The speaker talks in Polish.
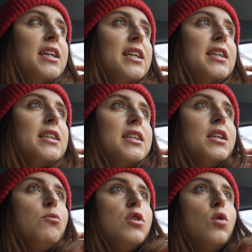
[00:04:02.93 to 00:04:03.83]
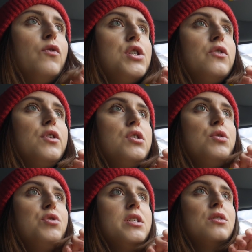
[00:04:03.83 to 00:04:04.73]
E, nie mogę uwierzyć w to,
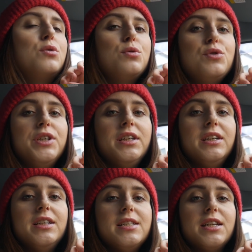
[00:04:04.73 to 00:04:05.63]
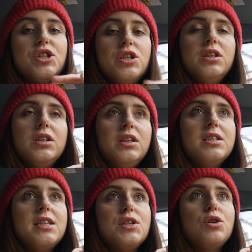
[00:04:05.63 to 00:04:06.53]
że już jest grudzień i za trzy
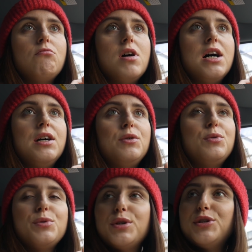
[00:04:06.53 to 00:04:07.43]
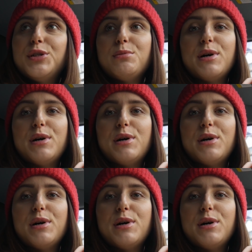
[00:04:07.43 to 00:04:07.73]
dni Stasia ma urodziny,